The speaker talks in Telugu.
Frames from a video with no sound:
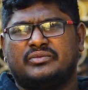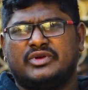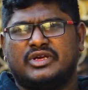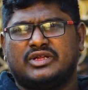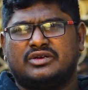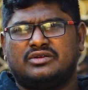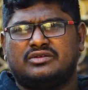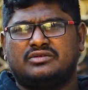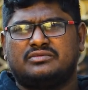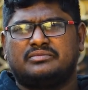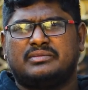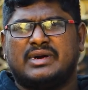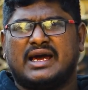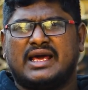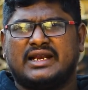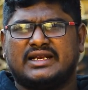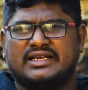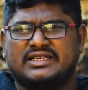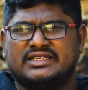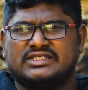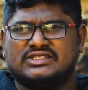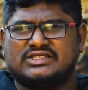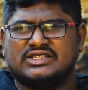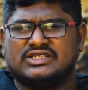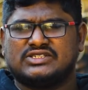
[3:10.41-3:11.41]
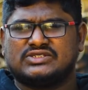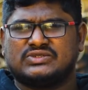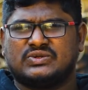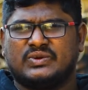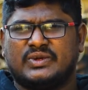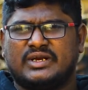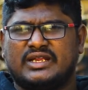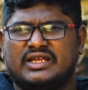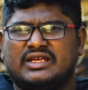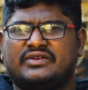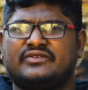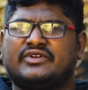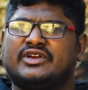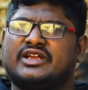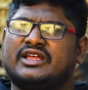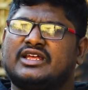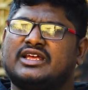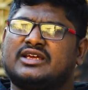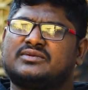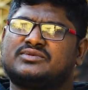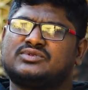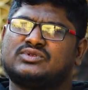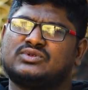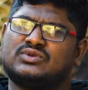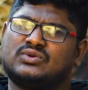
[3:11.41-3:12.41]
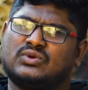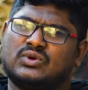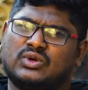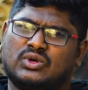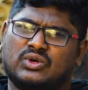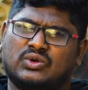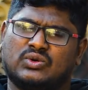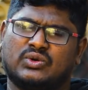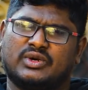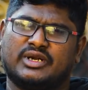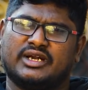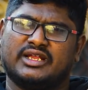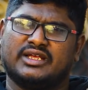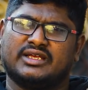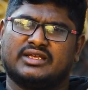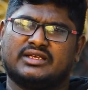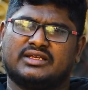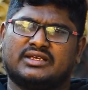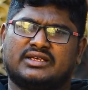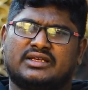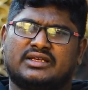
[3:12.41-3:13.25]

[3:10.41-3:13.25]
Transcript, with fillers: మీరు బార్గెనింగ్ చేసుకొని వీడియో గేమ్స్ కొనుక్కోండి